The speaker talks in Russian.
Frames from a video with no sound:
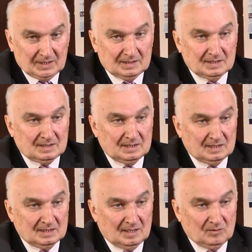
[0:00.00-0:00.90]

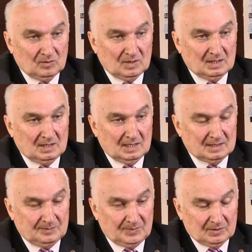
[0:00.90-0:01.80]
медицинских наук,
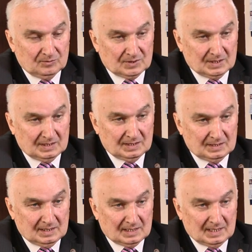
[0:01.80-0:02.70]
а теперь уже и
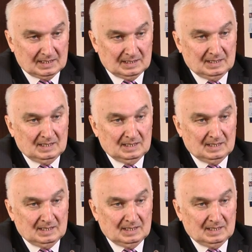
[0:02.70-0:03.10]
доктора,